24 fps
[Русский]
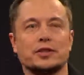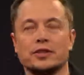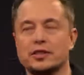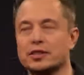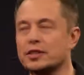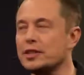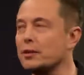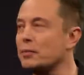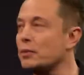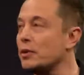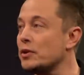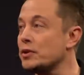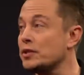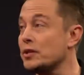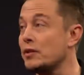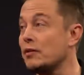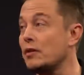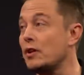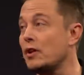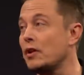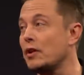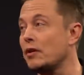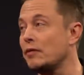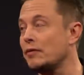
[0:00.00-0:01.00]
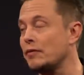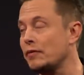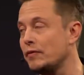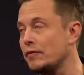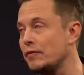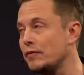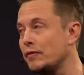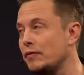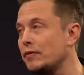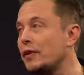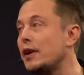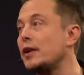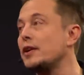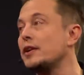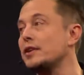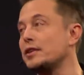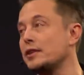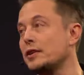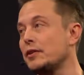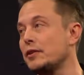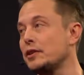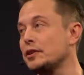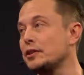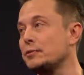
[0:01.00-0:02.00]
Они по-разному подходят к
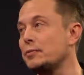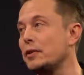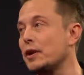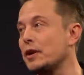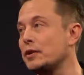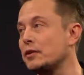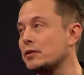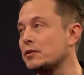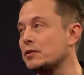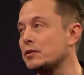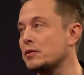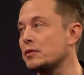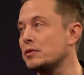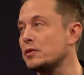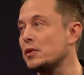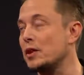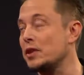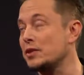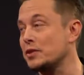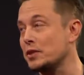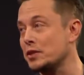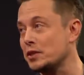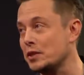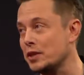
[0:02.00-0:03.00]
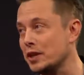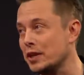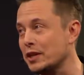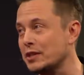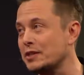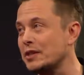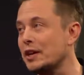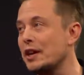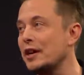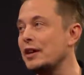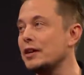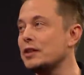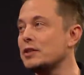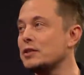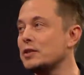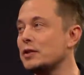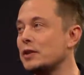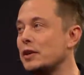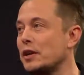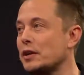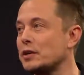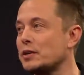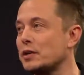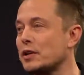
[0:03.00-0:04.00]
вопросу. Кто-то подумывает о
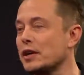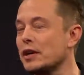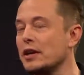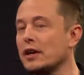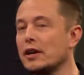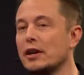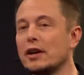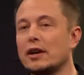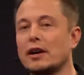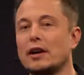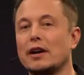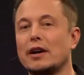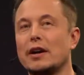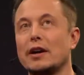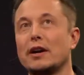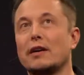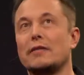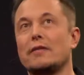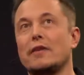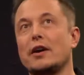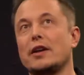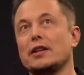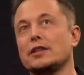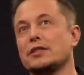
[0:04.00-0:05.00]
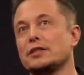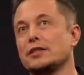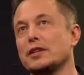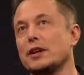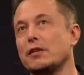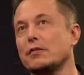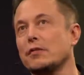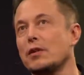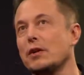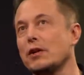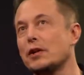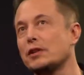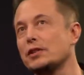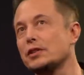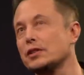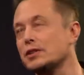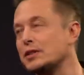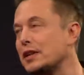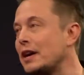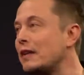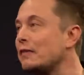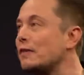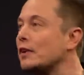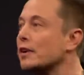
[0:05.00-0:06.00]
полном переходе на электричество,
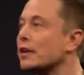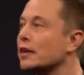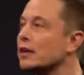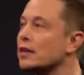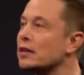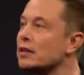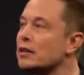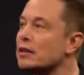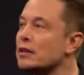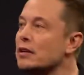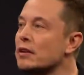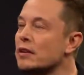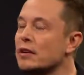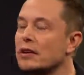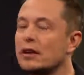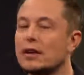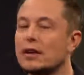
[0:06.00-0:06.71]
кто-то